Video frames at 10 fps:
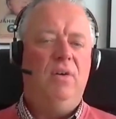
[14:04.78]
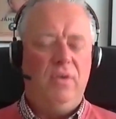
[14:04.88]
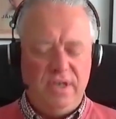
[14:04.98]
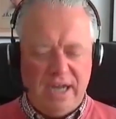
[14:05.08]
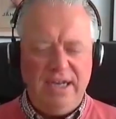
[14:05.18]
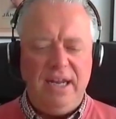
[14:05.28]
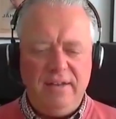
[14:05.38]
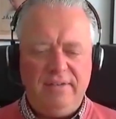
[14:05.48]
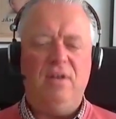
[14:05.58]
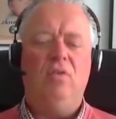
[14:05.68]
Und dann
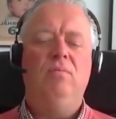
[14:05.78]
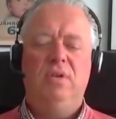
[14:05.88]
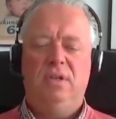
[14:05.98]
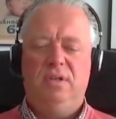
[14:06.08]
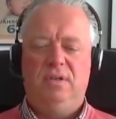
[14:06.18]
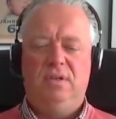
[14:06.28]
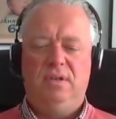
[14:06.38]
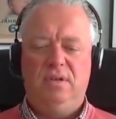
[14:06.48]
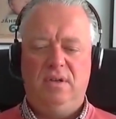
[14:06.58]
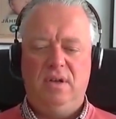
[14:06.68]
geht es darum,
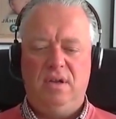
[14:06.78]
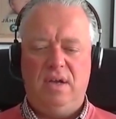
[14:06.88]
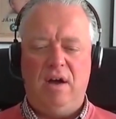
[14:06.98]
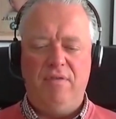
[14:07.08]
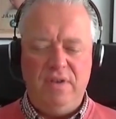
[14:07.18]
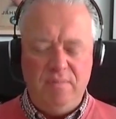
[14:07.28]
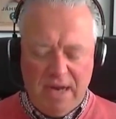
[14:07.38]
auf,